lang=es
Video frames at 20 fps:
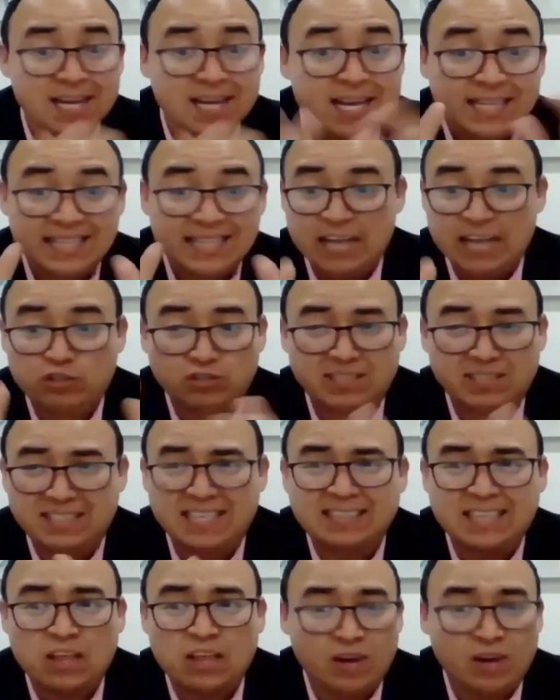De esos
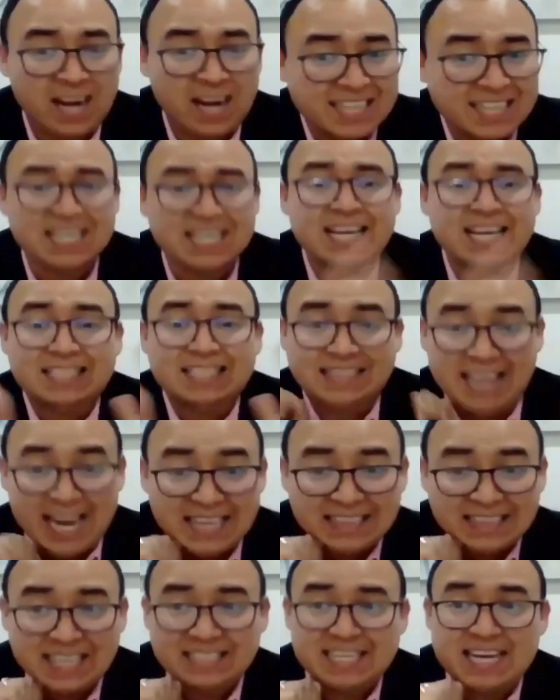60 dólares,
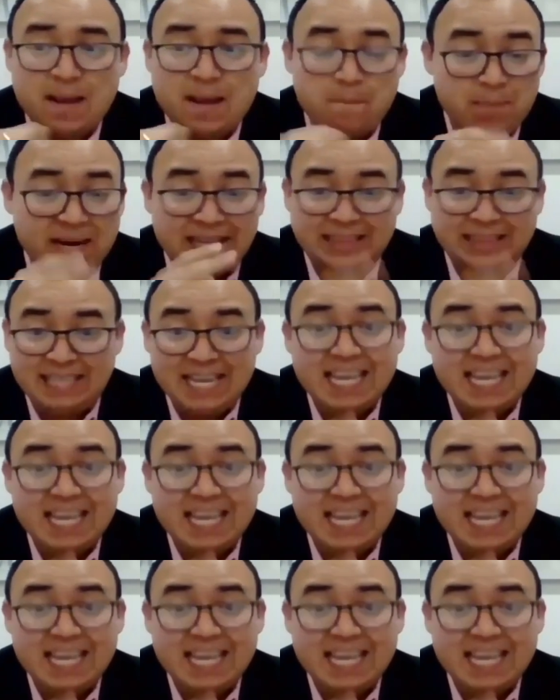30 serían para ti